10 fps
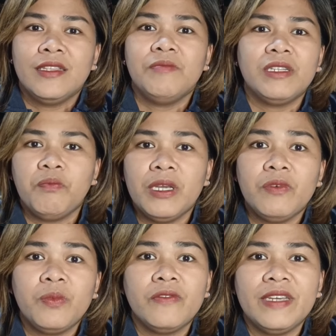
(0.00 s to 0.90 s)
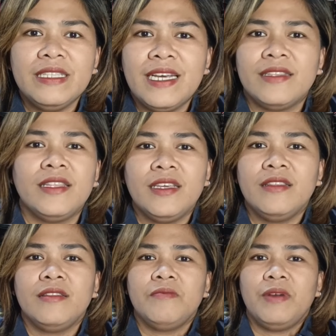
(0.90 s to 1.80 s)
di ba, may po-provide
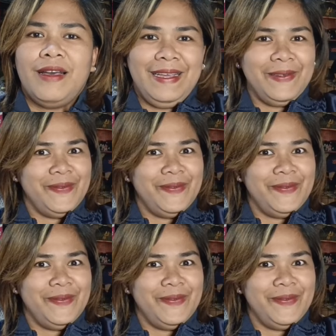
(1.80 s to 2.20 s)
natin, di ba?